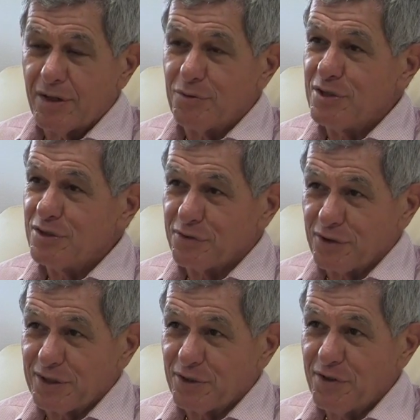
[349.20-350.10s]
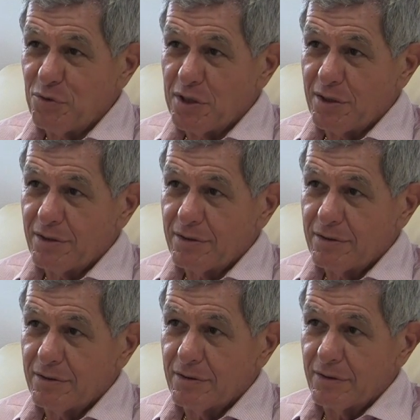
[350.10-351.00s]
il y a eu 1988,
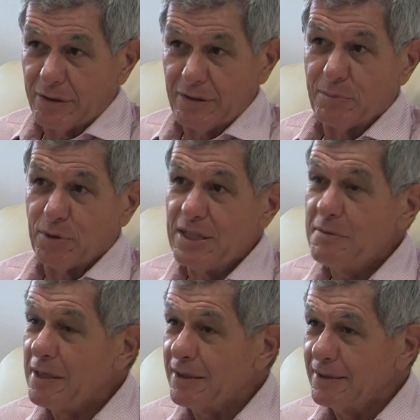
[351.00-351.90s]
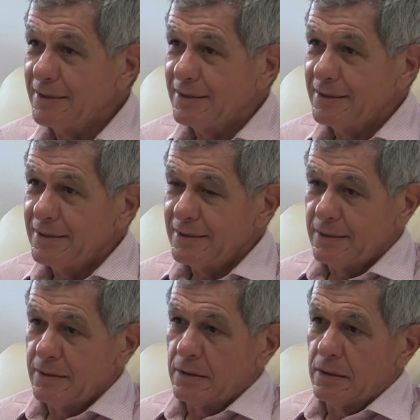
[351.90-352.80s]
il y a eu la poignée de main.
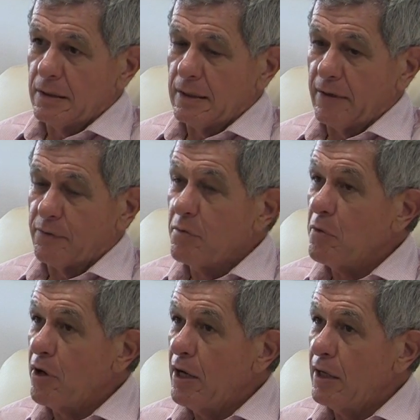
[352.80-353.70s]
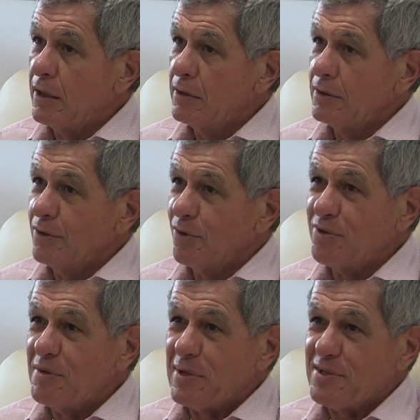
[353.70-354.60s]
À ce moment-là,
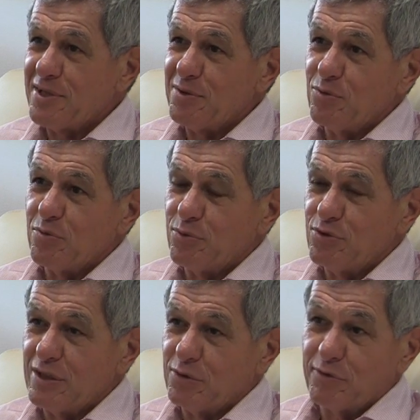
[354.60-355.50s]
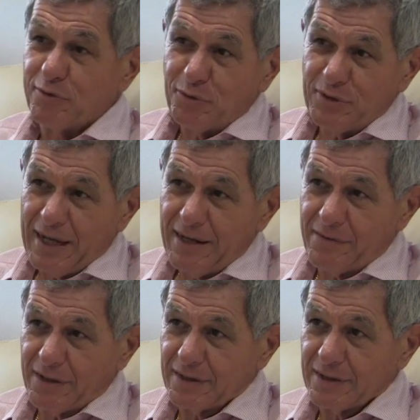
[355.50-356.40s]
on est passé d'une opposition
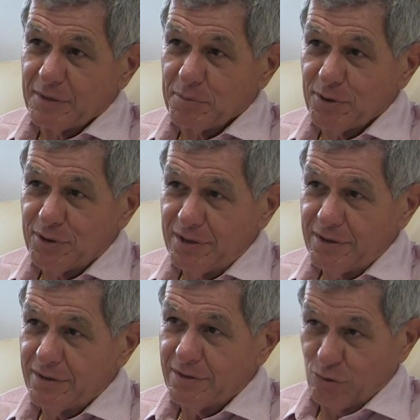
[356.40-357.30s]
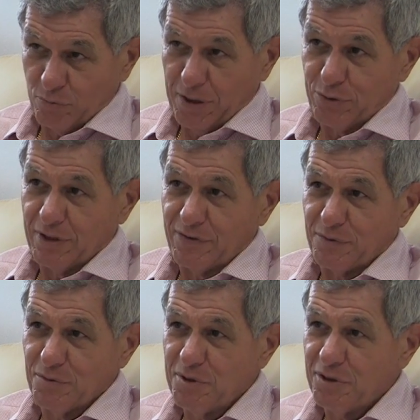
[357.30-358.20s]
frontale avec les indépendantistes, je parle du
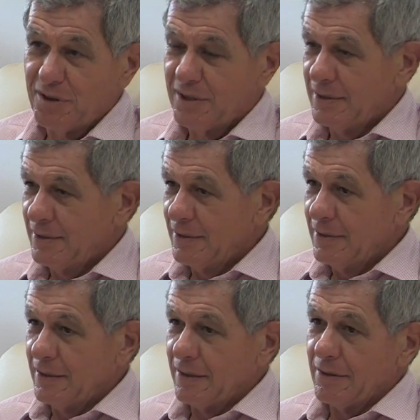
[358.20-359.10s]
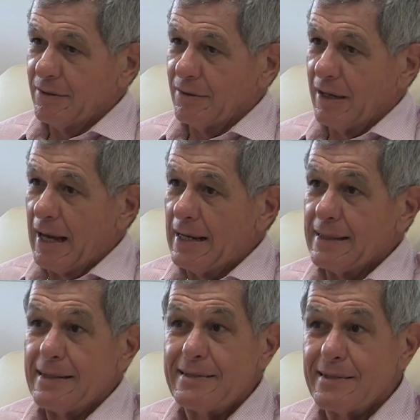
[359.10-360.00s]
rassemblement, euh, à
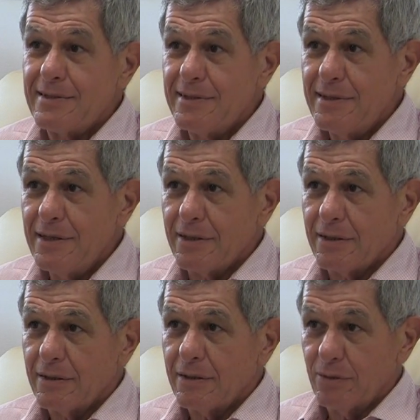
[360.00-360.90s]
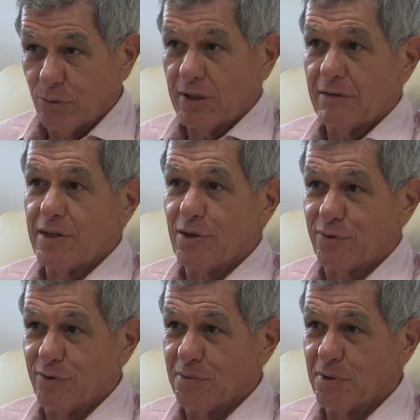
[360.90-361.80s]
la nécessité de
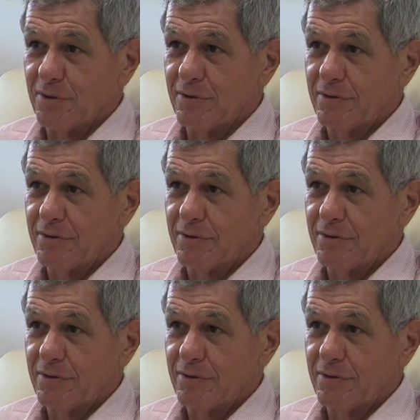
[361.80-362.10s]
travailler ensemble.